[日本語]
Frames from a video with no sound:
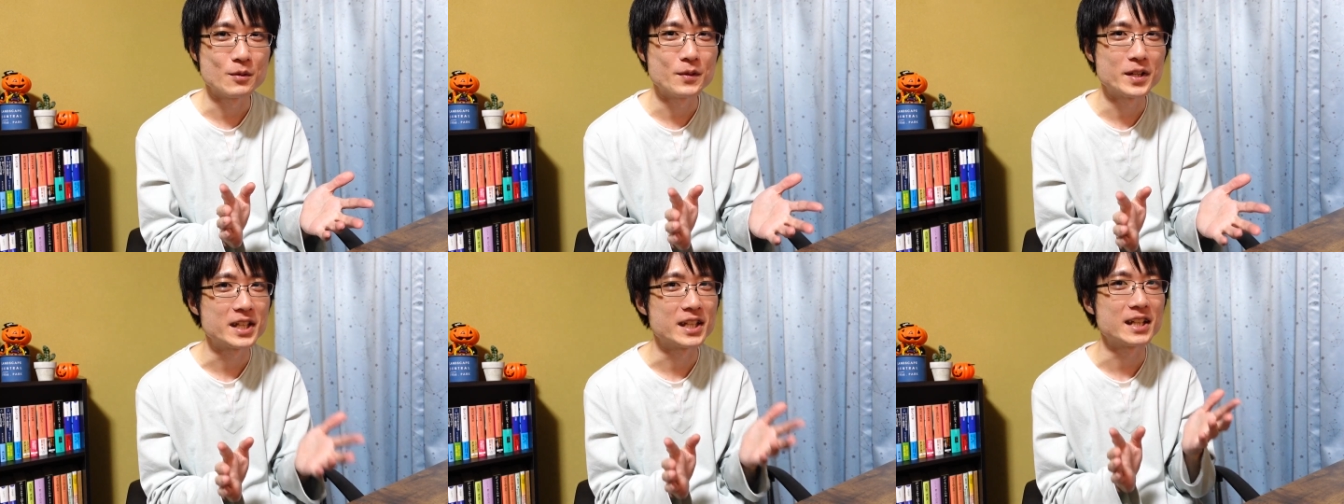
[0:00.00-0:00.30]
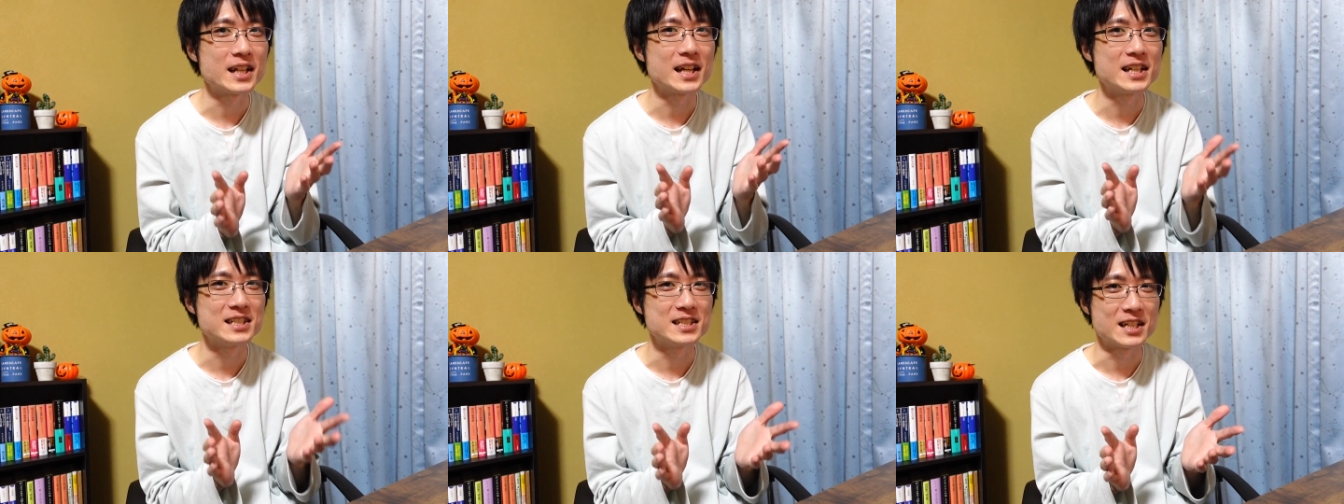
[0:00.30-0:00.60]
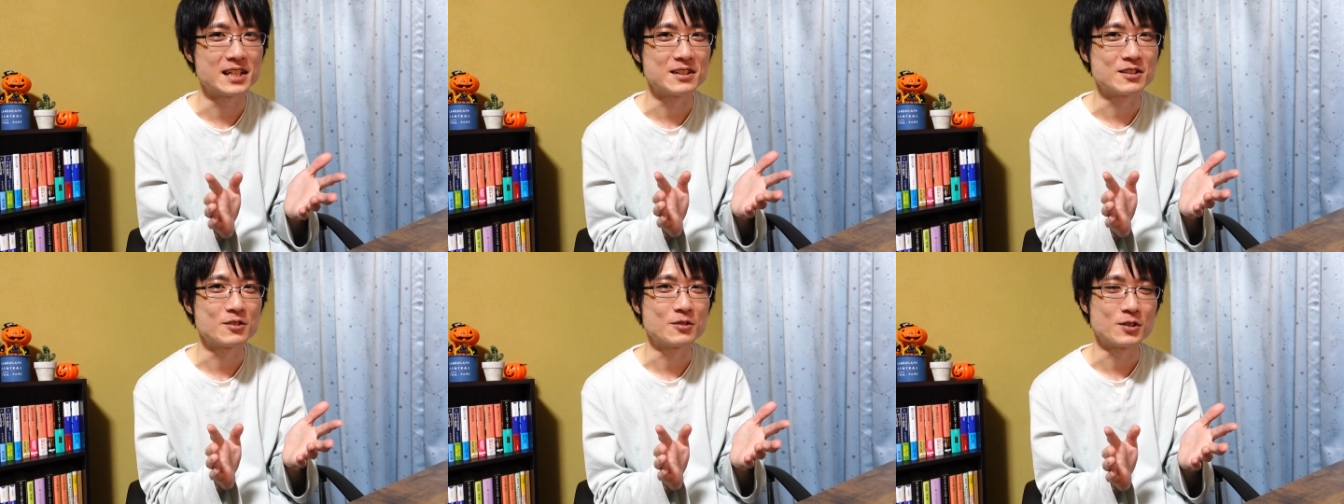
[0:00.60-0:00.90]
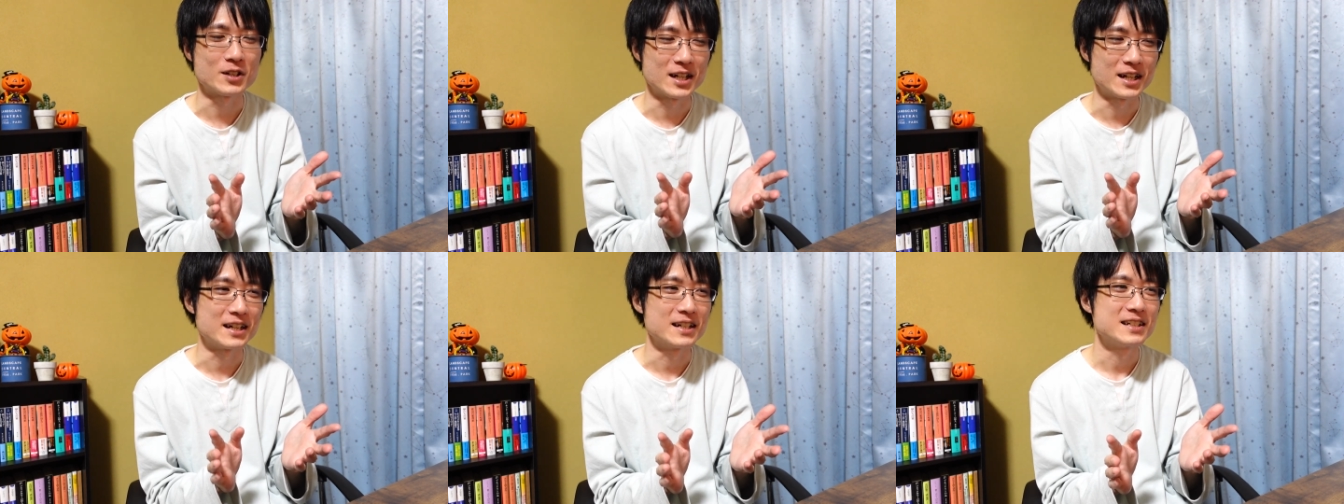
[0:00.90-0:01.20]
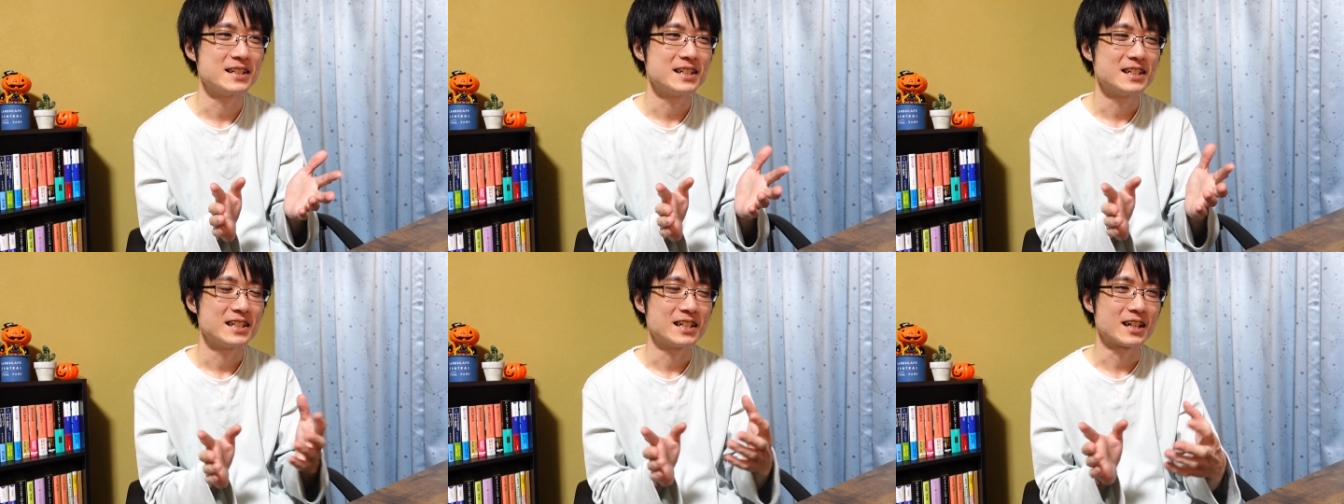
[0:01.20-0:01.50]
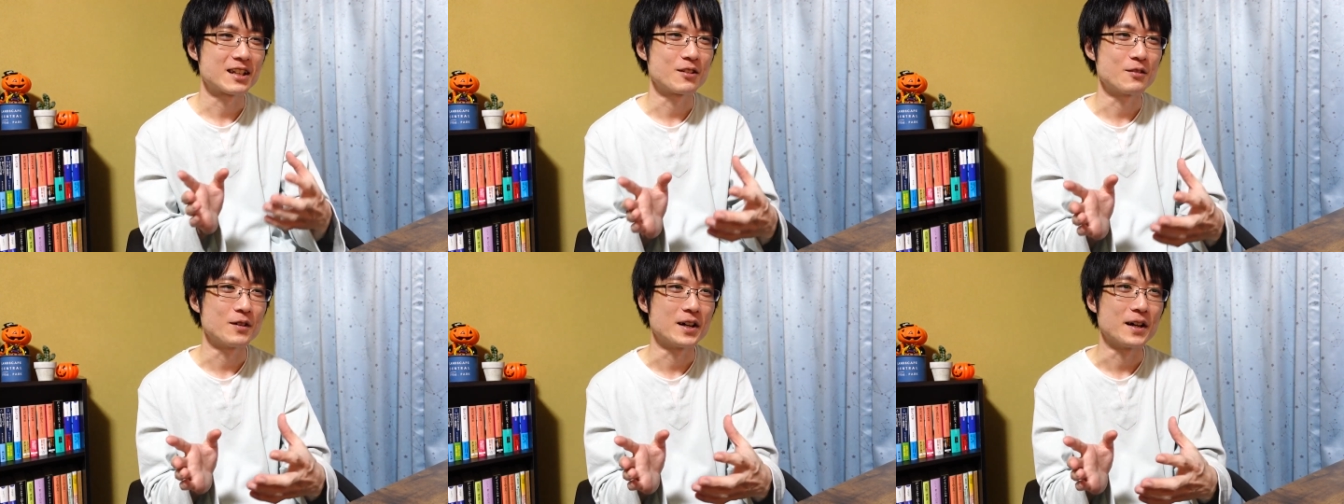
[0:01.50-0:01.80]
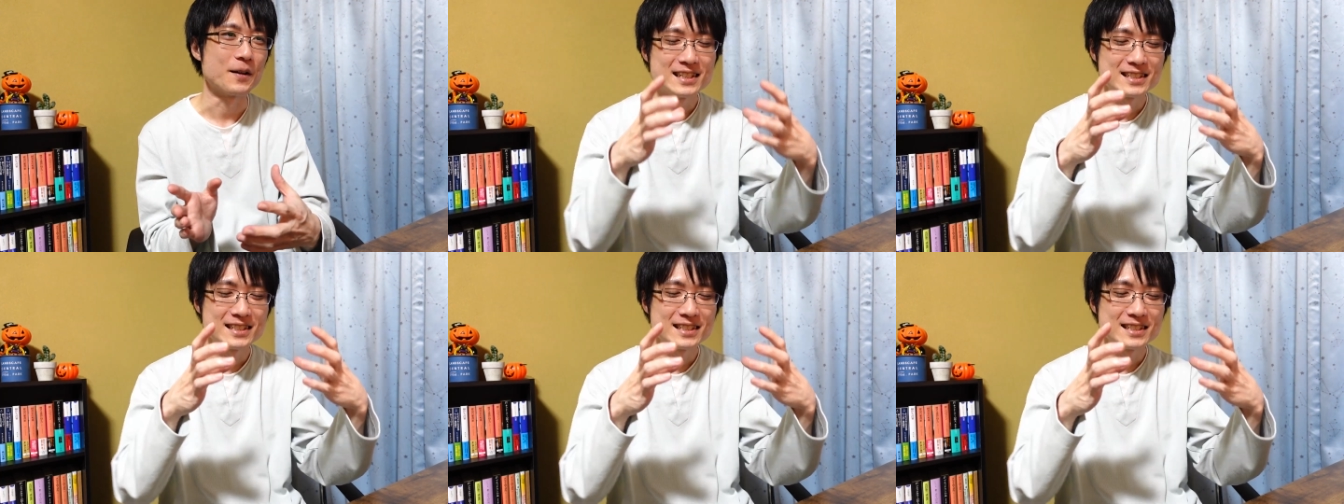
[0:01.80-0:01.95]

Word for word: めてないじゃんとかあとは